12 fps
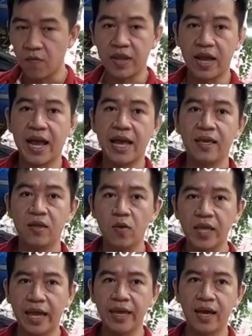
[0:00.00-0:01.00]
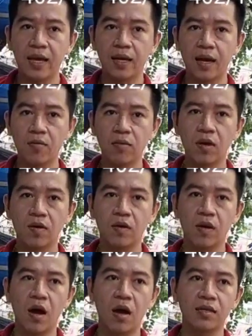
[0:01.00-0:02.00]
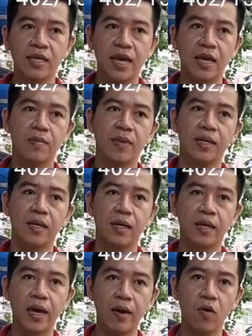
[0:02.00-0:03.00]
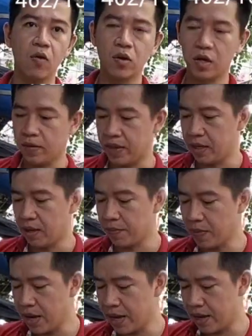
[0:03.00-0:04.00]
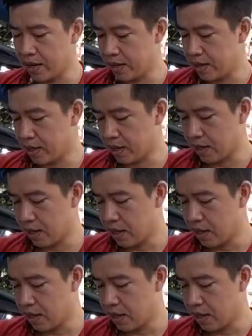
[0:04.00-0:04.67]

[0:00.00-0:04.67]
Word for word: công việc hàng ngày trôi chảy ha không có còn lo xe nó bị kêu rồi bị lúp bê rồi